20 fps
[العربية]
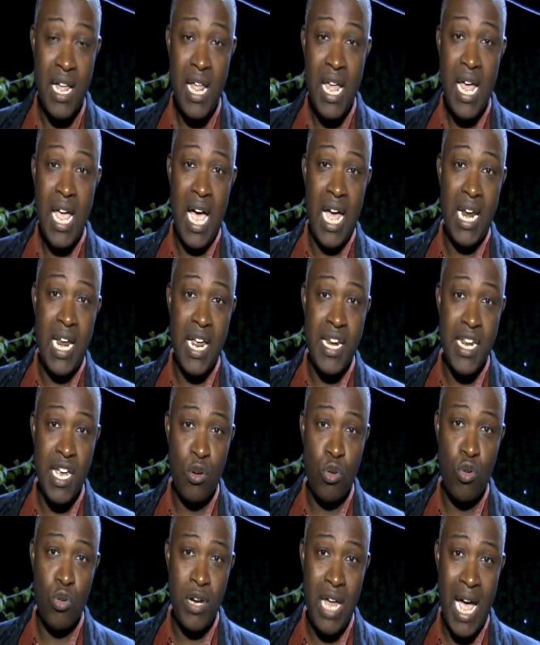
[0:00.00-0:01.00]
على ان
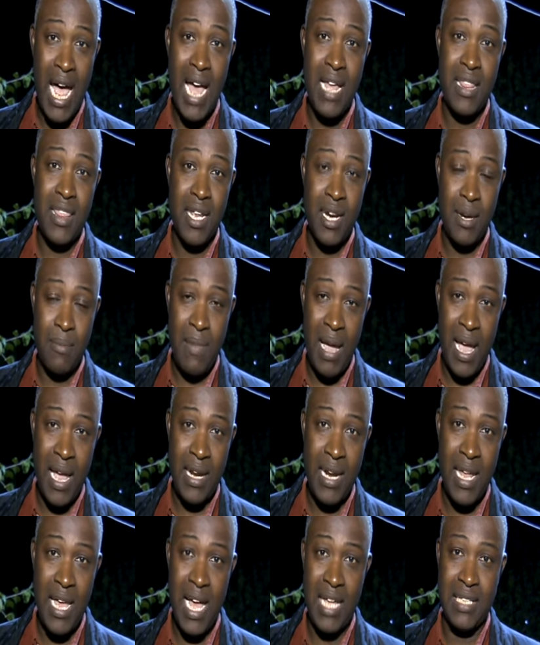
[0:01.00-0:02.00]
يكون حاضر
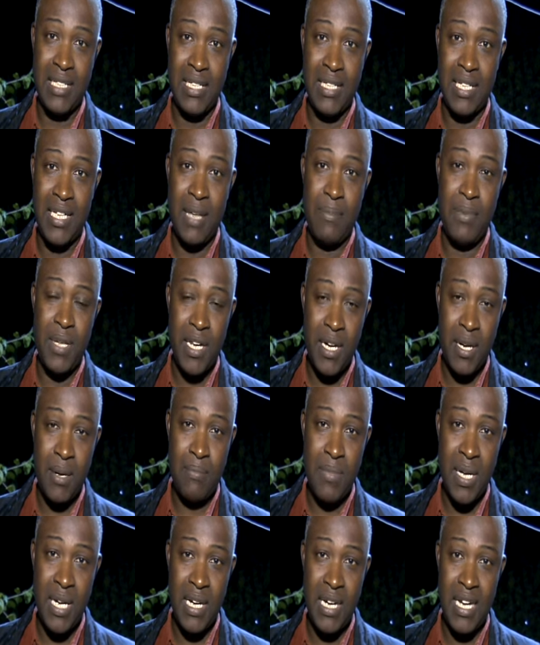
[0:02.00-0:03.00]
معنا عدد كبير
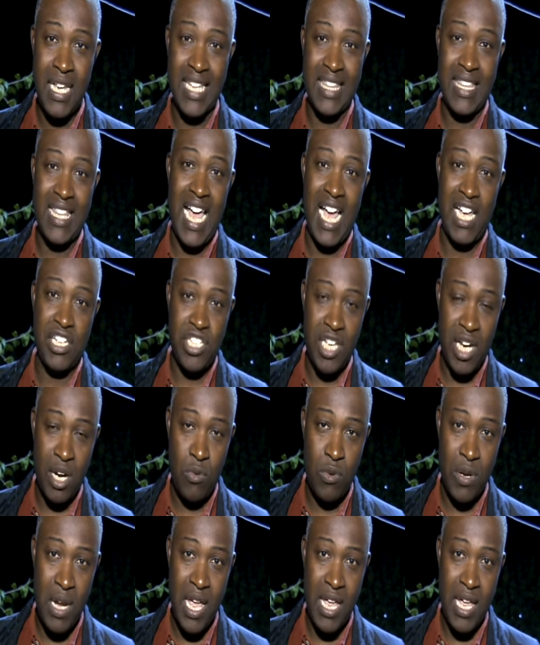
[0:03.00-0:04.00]
من 12
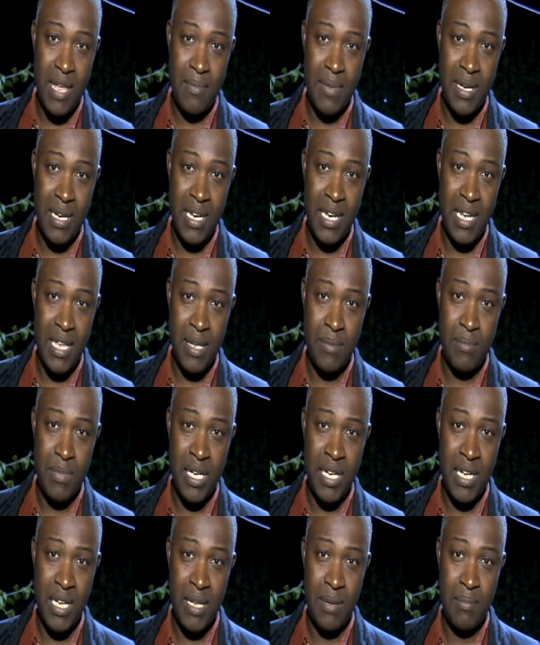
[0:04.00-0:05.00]
ولايه من
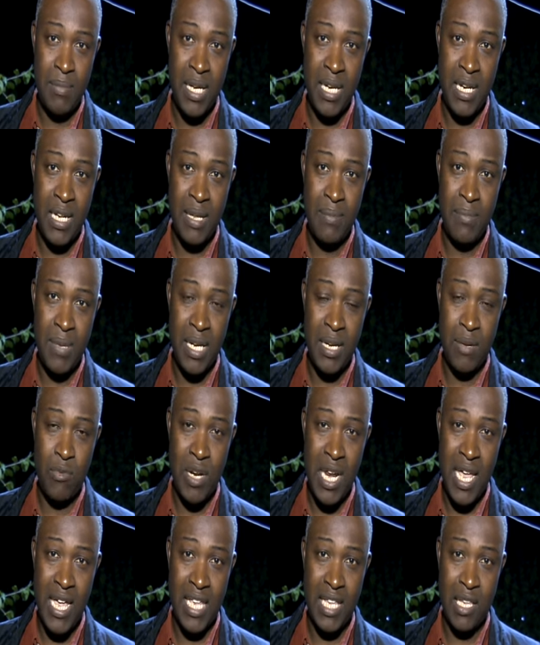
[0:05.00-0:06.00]
من من من
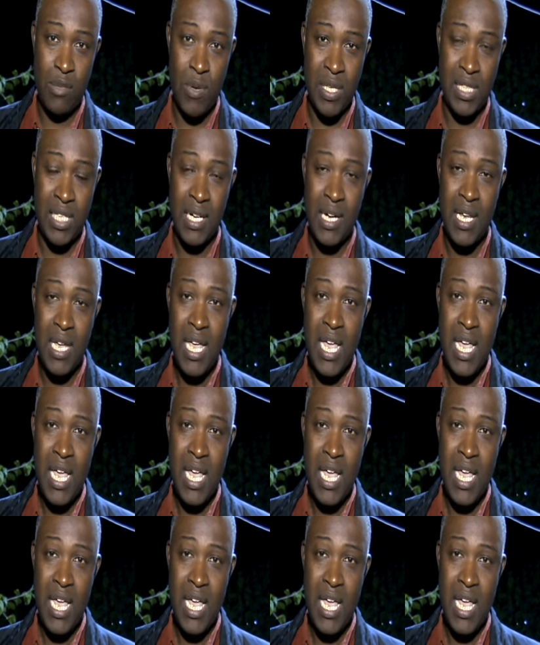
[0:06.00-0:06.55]
ولايات الوطن